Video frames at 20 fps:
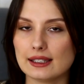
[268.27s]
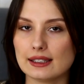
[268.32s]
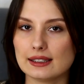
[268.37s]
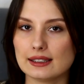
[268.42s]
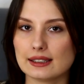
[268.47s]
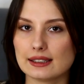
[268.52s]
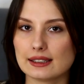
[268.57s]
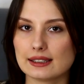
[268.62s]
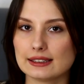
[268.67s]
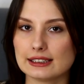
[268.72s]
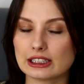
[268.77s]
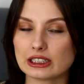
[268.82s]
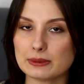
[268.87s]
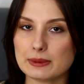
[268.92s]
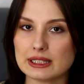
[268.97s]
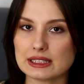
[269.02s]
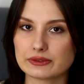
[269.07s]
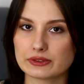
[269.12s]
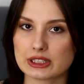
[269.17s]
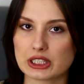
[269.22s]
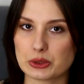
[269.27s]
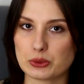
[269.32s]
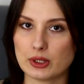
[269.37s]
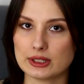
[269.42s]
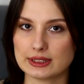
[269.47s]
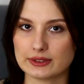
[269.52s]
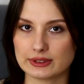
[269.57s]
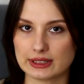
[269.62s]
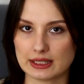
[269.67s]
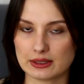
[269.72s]
E, natomiast wydarzyła
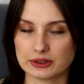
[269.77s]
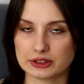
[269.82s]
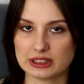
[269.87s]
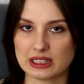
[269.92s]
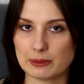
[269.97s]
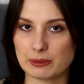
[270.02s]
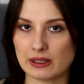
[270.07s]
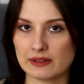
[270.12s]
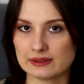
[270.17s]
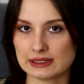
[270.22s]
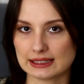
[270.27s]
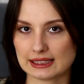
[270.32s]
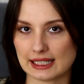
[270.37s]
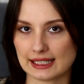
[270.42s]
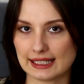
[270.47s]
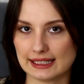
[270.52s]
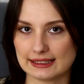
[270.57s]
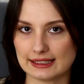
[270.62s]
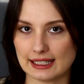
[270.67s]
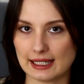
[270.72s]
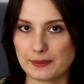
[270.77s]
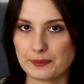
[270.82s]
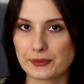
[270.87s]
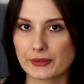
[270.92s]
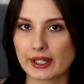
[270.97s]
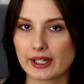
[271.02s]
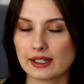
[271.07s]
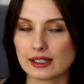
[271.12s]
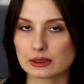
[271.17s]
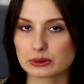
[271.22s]
się w tej rodzinie pewna tragedia,
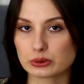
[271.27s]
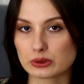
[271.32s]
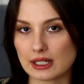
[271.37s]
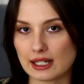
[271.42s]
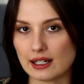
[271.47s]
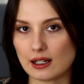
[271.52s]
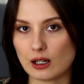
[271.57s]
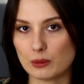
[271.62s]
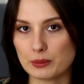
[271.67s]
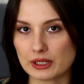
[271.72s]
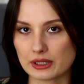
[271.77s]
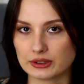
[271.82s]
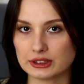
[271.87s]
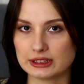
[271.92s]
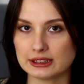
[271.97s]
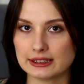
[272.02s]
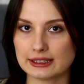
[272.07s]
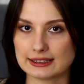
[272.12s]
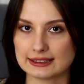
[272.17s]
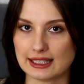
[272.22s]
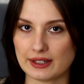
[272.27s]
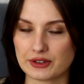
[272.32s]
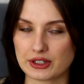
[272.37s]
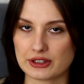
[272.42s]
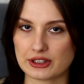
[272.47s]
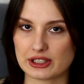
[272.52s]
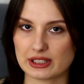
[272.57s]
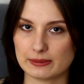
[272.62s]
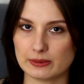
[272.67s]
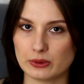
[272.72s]
która obie rodziny na zawsze
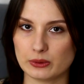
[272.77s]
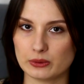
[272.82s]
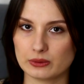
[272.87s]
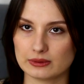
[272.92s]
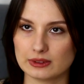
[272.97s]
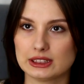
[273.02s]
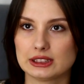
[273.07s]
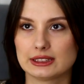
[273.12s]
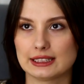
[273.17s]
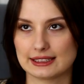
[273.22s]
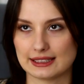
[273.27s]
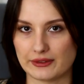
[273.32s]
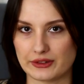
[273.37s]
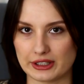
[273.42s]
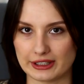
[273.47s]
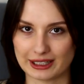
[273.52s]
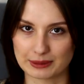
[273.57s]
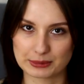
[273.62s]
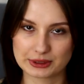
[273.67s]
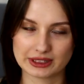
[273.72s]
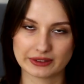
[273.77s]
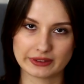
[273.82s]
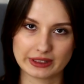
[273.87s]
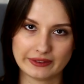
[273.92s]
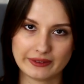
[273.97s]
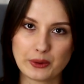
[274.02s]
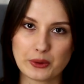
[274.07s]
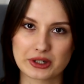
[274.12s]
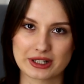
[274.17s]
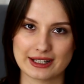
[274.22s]
ze sobą, czy znaczy na zawsze, tak by się
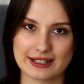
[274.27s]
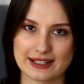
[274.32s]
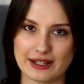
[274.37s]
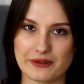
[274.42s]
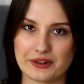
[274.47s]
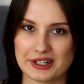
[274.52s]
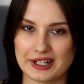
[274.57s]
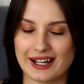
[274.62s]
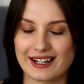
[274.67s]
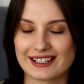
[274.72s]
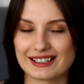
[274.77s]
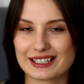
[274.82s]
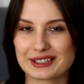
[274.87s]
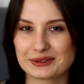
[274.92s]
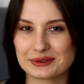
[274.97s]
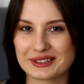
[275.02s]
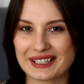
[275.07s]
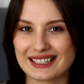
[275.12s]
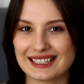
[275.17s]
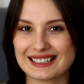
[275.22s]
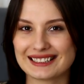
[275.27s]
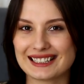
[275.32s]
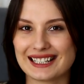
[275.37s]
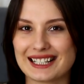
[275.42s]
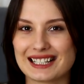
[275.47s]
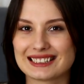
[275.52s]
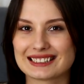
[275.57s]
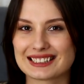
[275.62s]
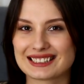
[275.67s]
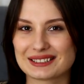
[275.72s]
wydawało, że na zawsze, ale na długie
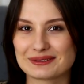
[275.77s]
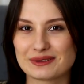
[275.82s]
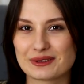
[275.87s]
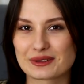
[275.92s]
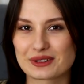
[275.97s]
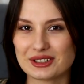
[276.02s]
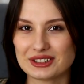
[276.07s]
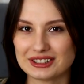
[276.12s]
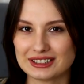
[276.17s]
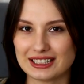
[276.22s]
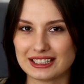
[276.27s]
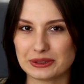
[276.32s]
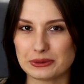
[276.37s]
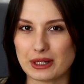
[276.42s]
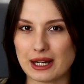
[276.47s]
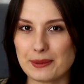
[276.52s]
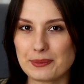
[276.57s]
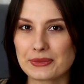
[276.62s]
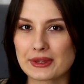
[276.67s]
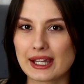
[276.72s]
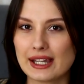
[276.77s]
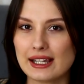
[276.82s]
lata ze sobą rozdzieliła.